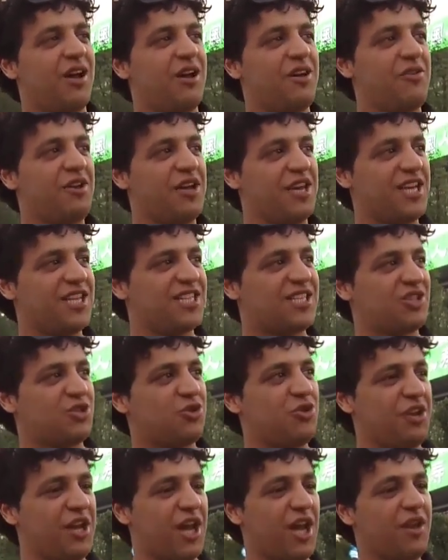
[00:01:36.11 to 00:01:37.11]
因为
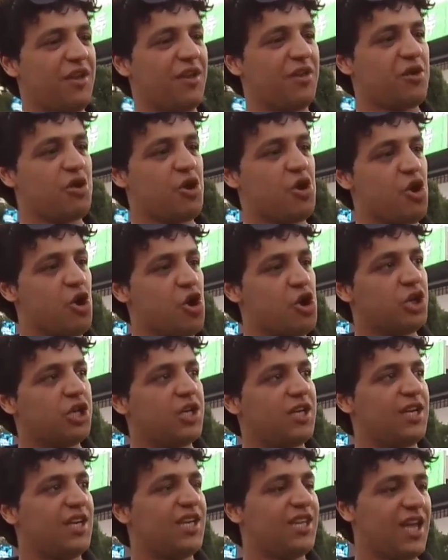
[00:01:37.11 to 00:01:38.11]
去年
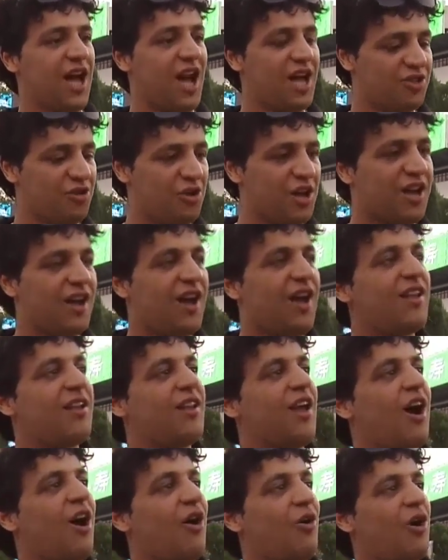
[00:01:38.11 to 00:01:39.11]
一蒂哈队
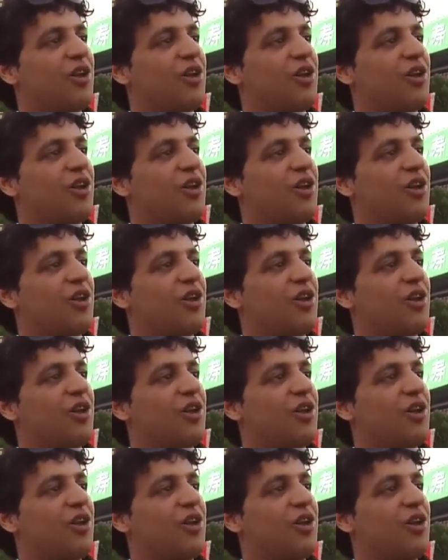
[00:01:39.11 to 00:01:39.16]
跟那